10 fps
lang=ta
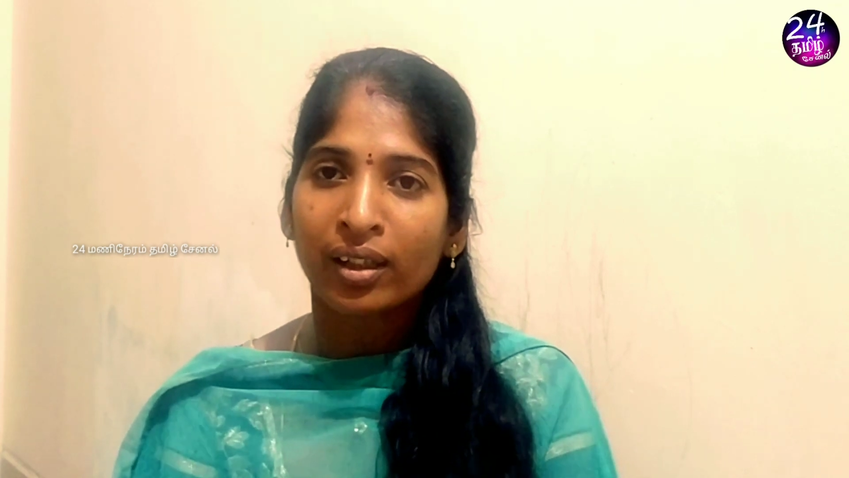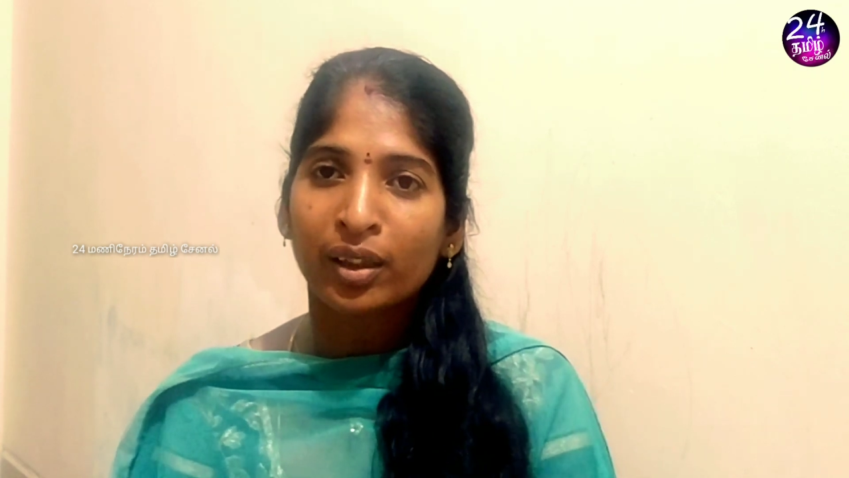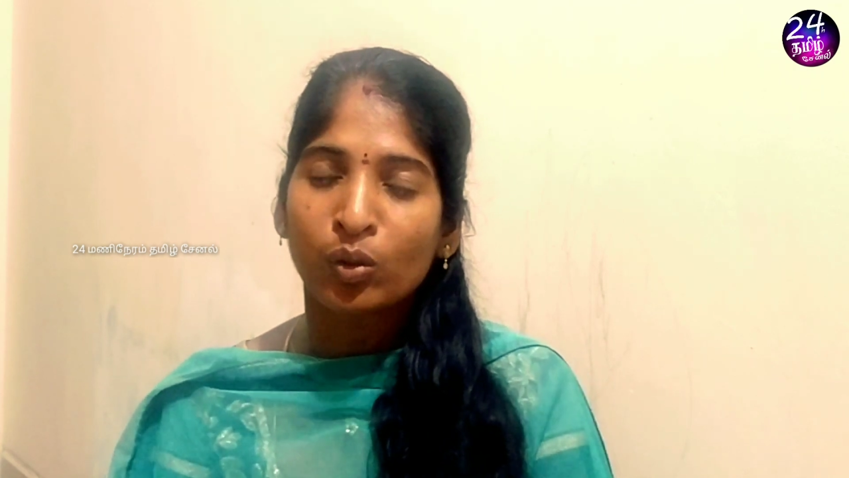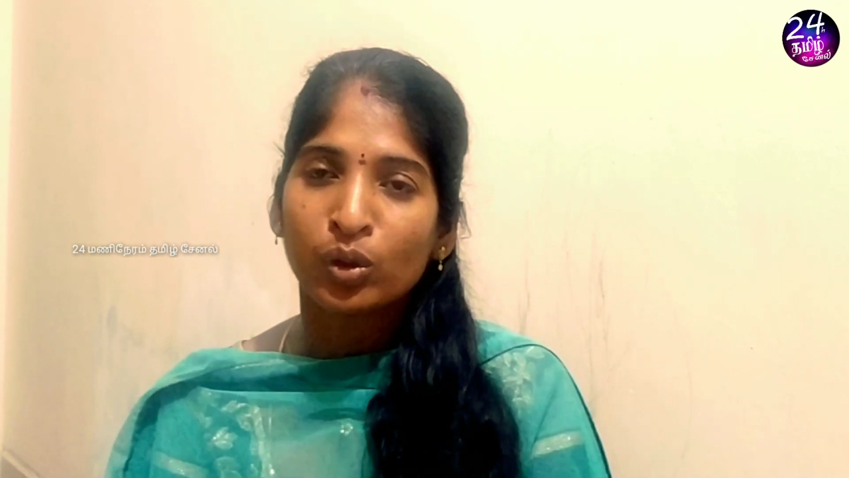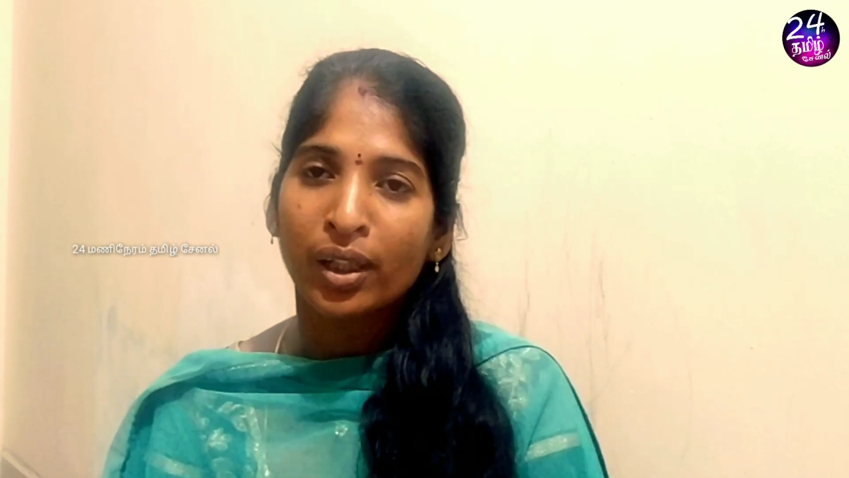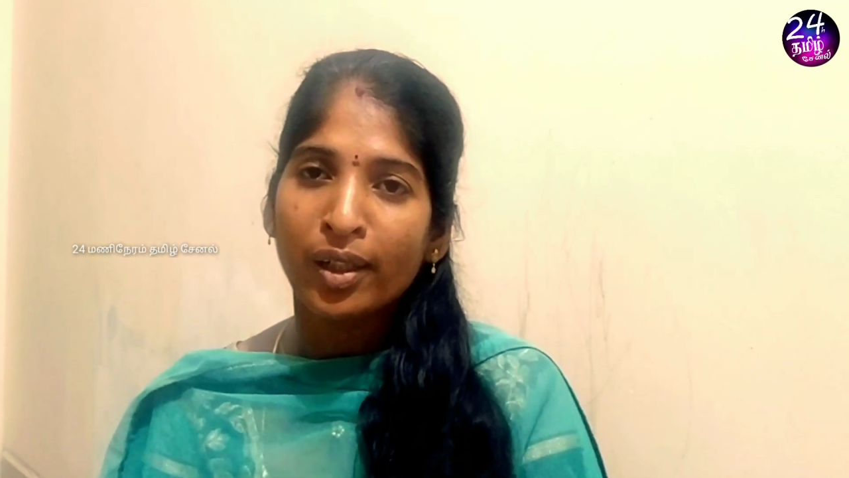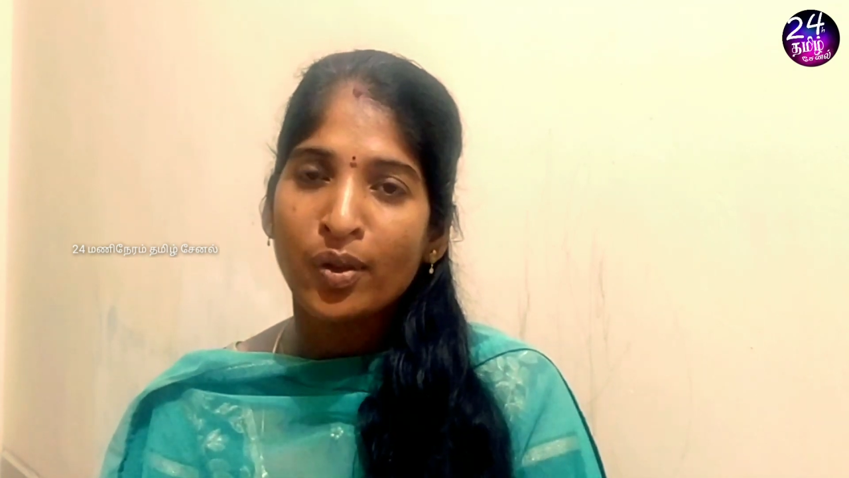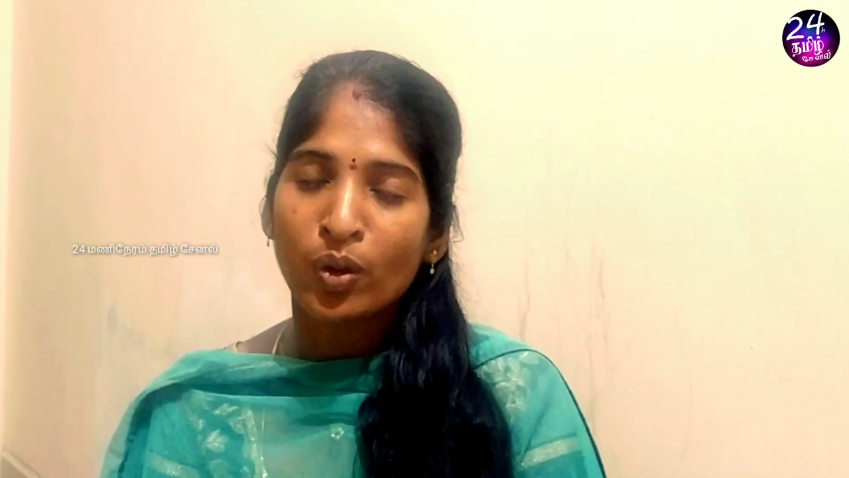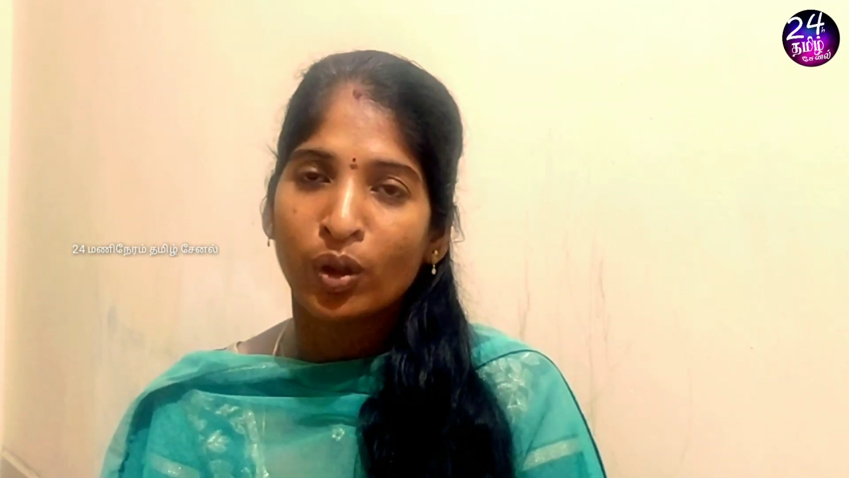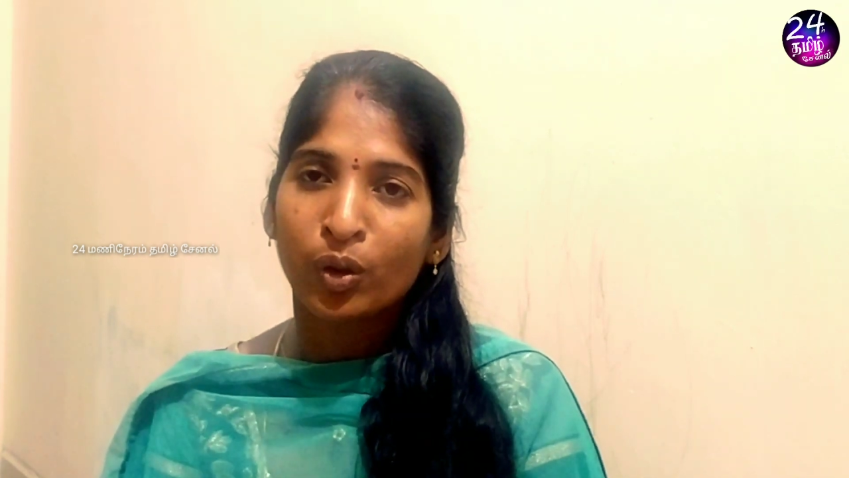அதுக்கு
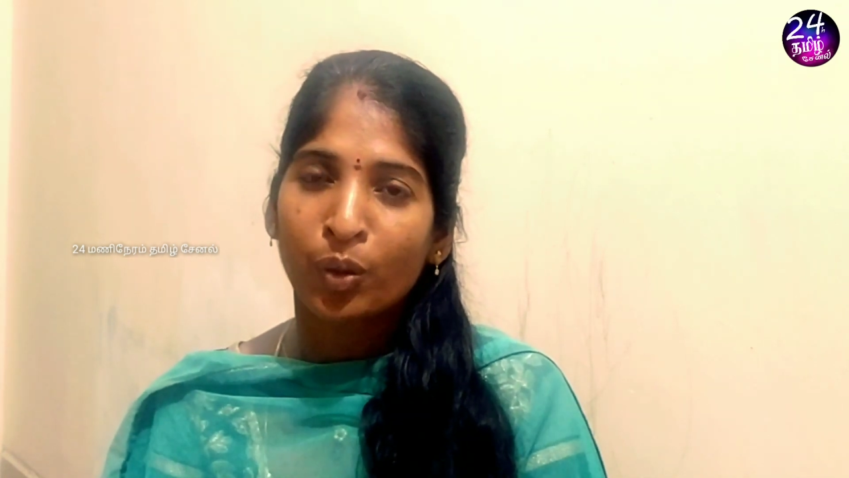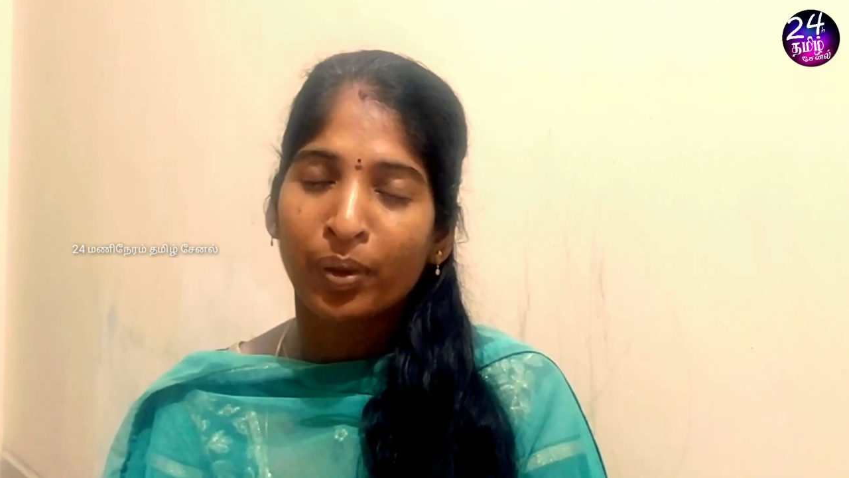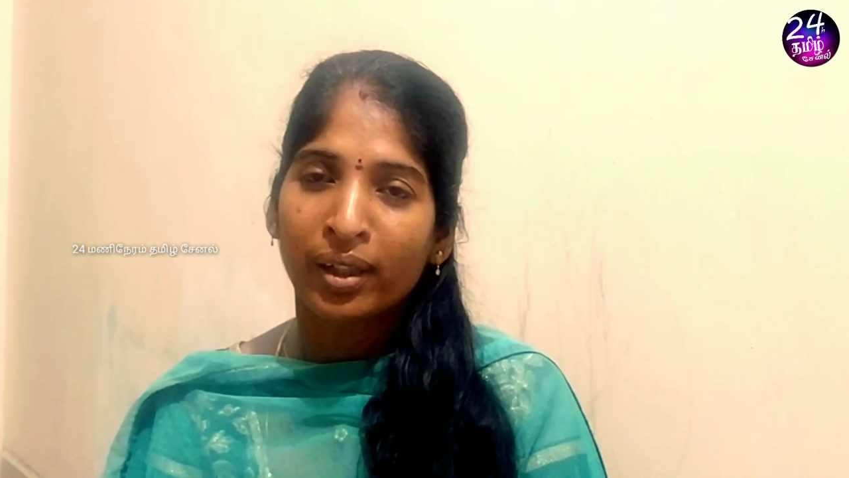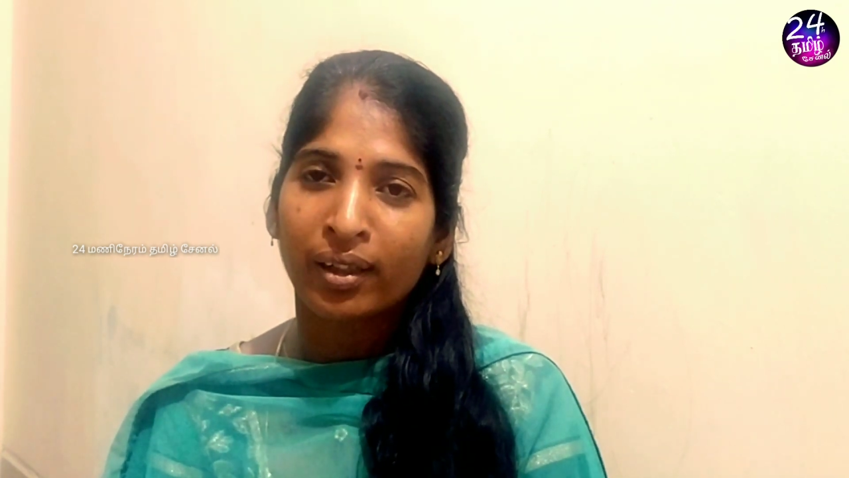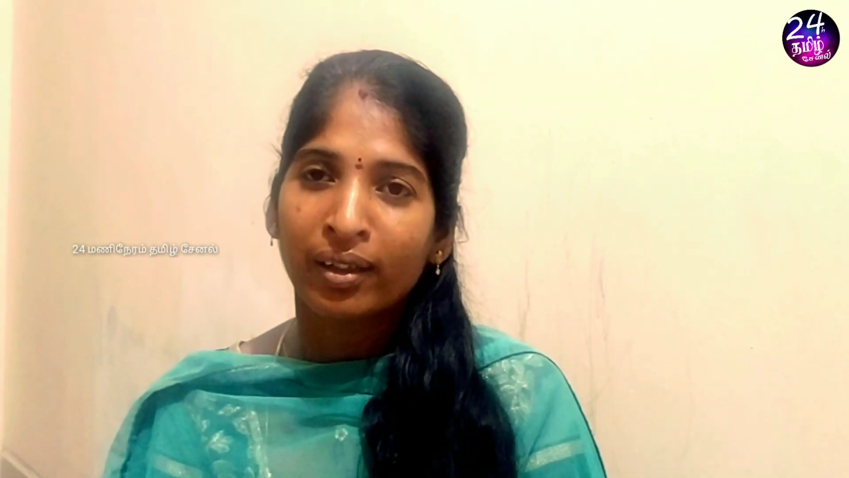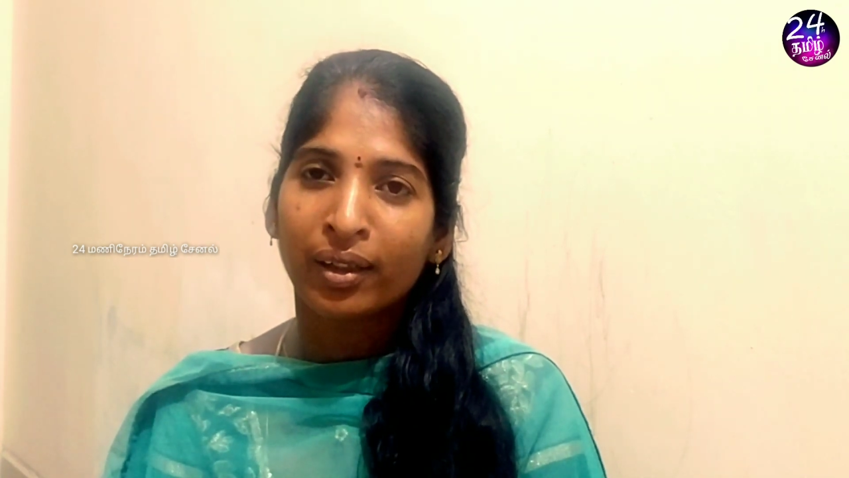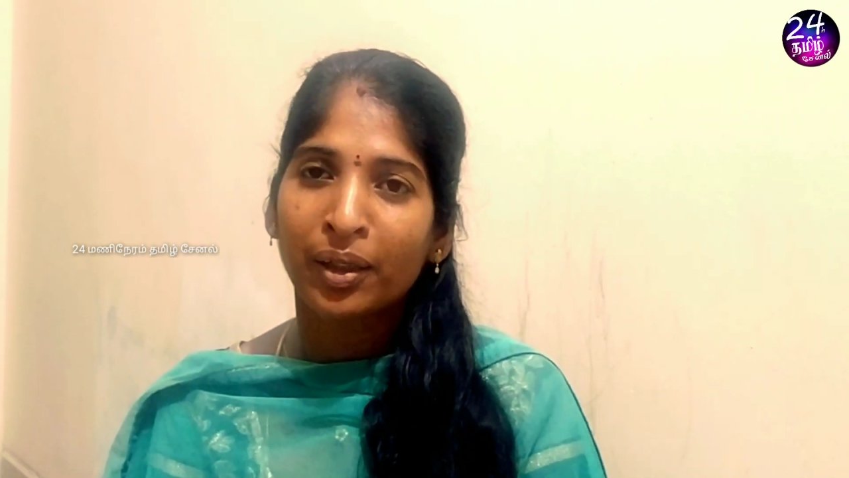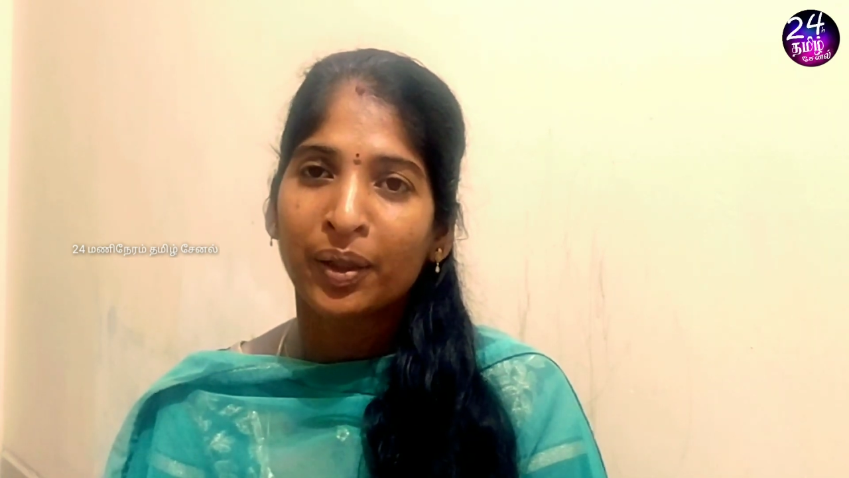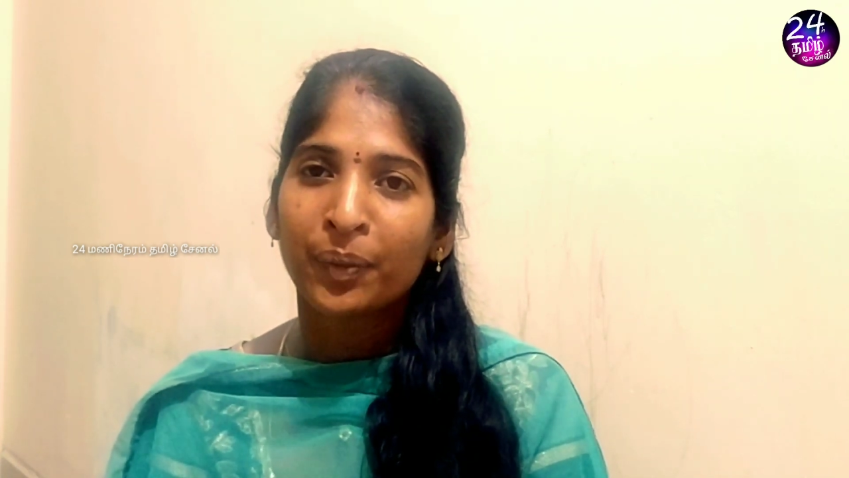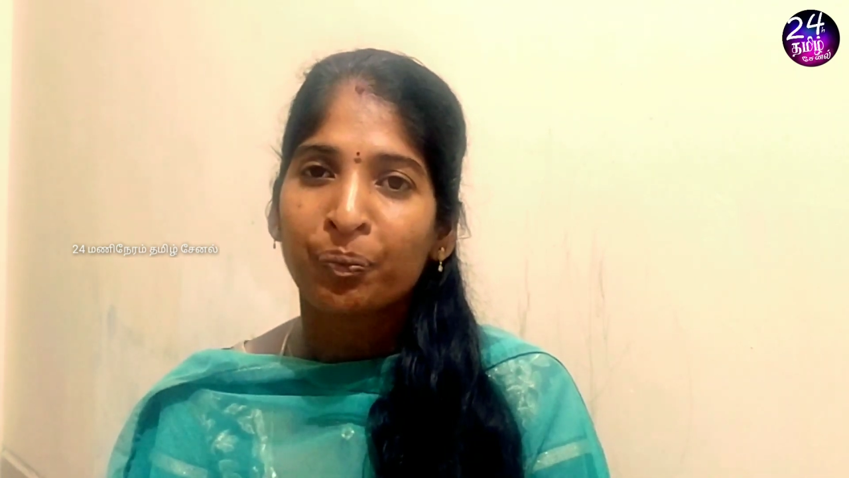உதாரணம் சொல்லணும் அப்படின்னாக்கா